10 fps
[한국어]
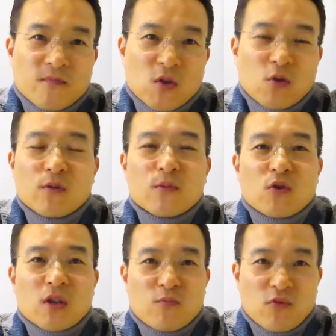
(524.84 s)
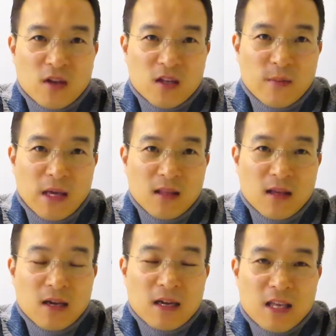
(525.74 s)
손님도 기쁘겠지만
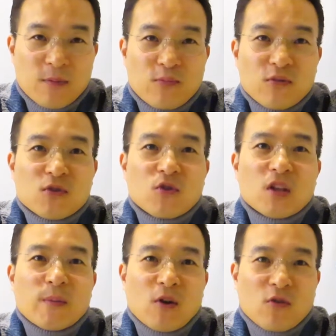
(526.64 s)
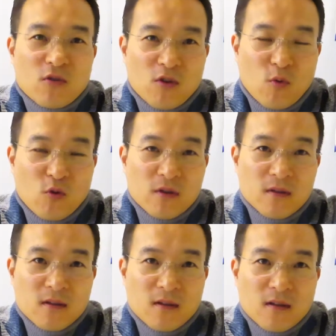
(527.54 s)
기쁜 손님의 얼굴을 보는
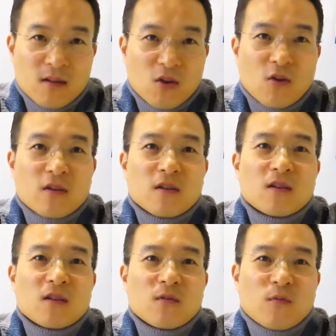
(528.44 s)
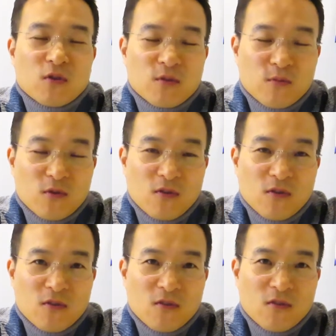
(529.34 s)
저희 모습도
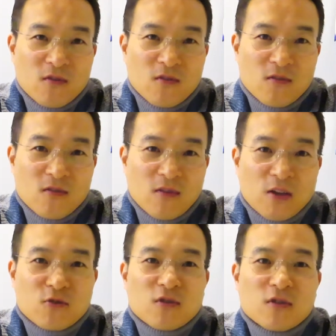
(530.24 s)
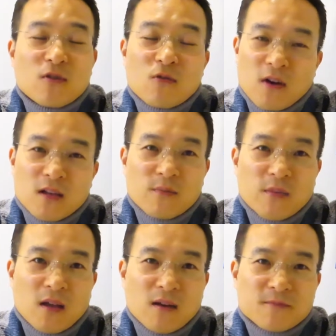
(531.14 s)
아주 즐거울 것
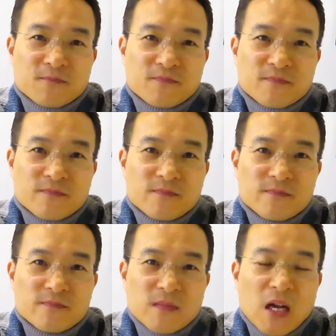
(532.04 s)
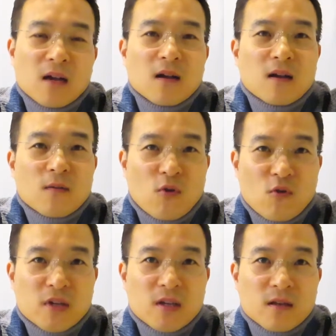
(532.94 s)
같습니다.
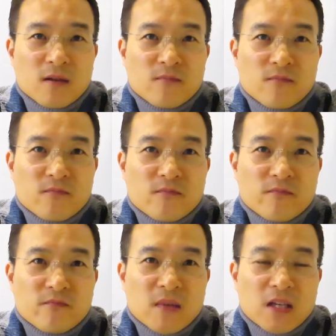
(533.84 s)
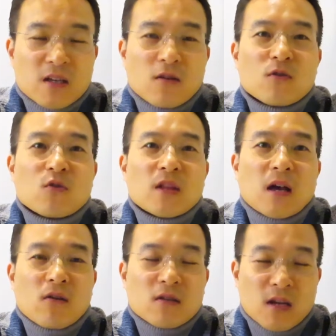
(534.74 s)
복시 실업으로
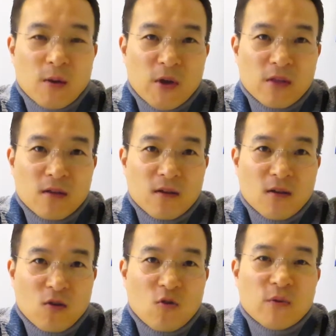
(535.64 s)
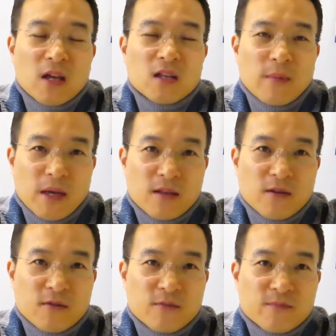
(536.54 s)
인한 것이라면 고민하지
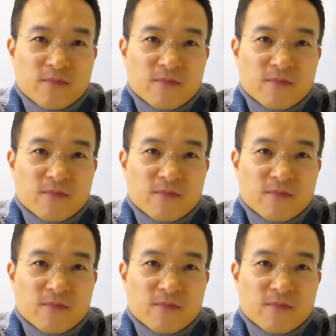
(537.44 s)
마세요.